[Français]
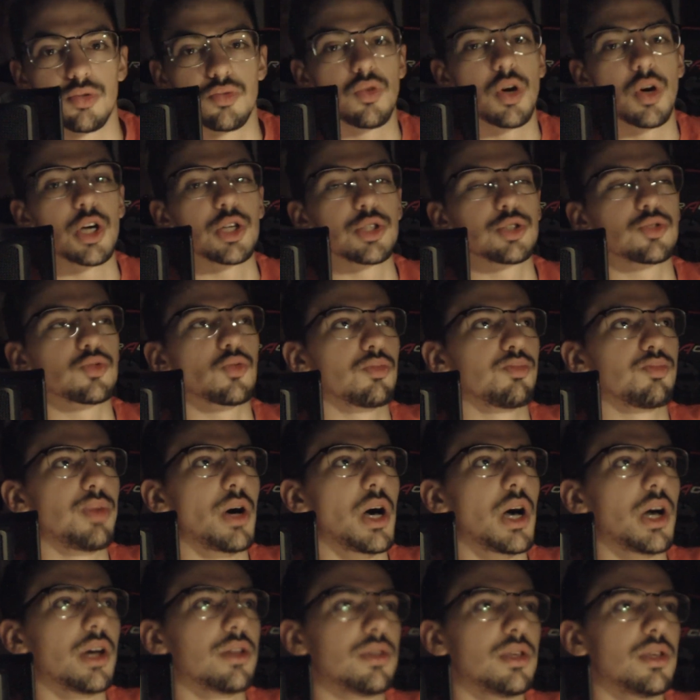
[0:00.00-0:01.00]
Voilà, je compte
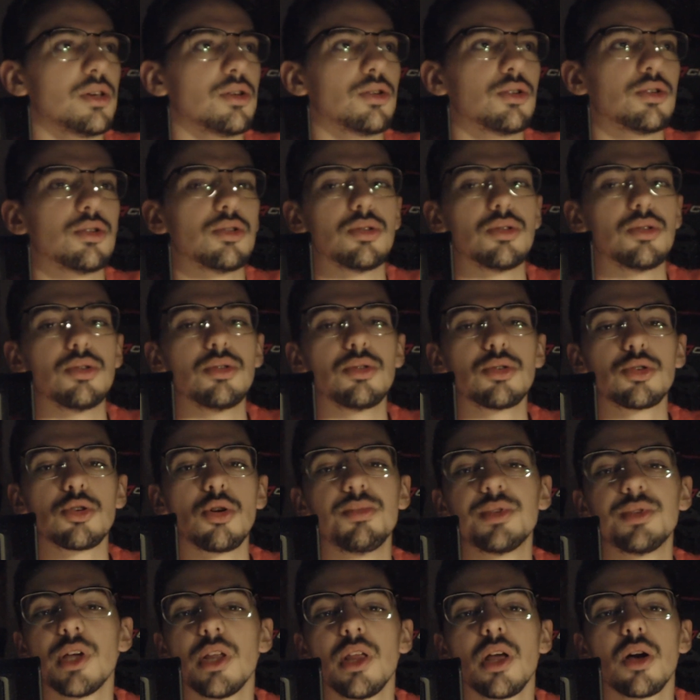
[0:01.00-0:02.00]
pas arrêter euh,
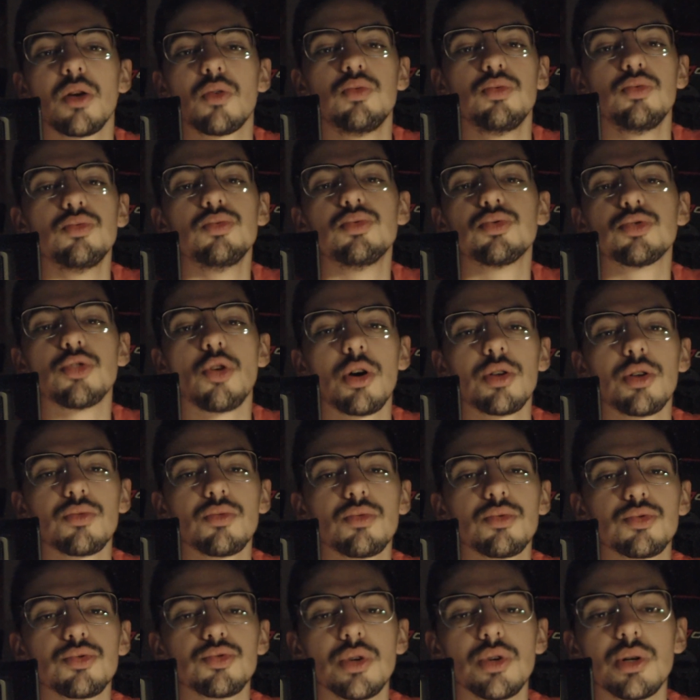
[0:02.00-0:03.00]
comme ça d'un coup, sans
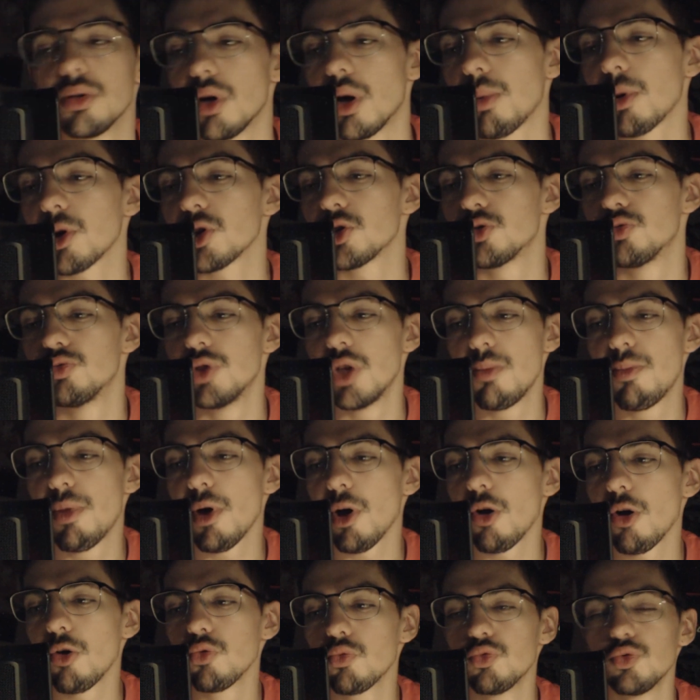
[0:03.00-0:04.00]
raison, tu vois. Après, j'ai eu des
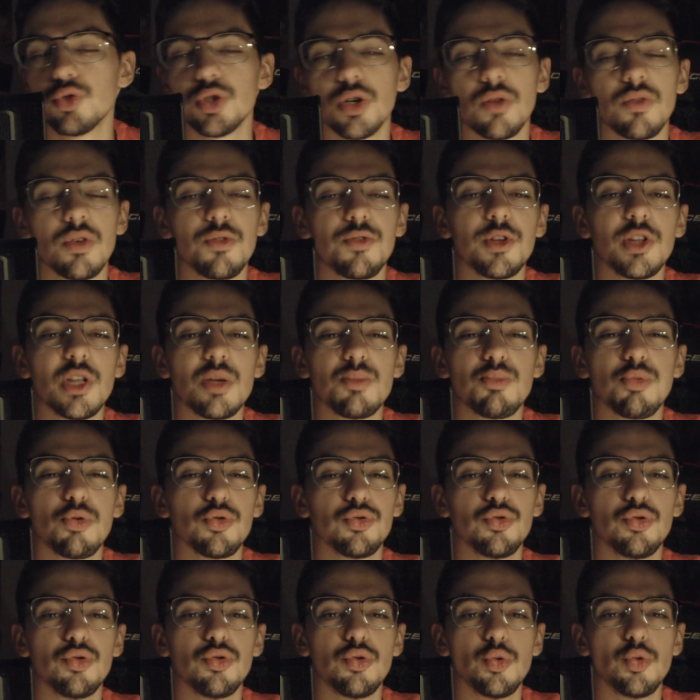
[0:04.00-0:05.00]
périodes où j'avais fait des pauses
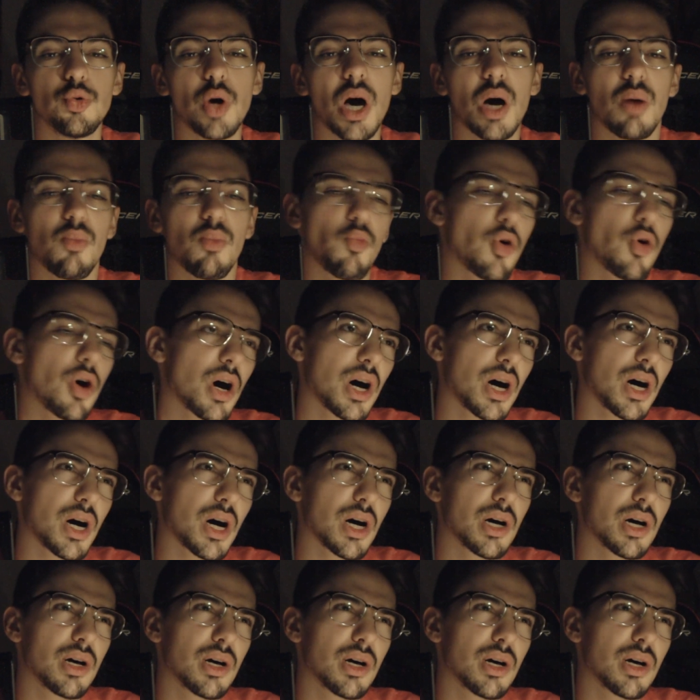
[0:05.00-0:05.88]
de 1 mois.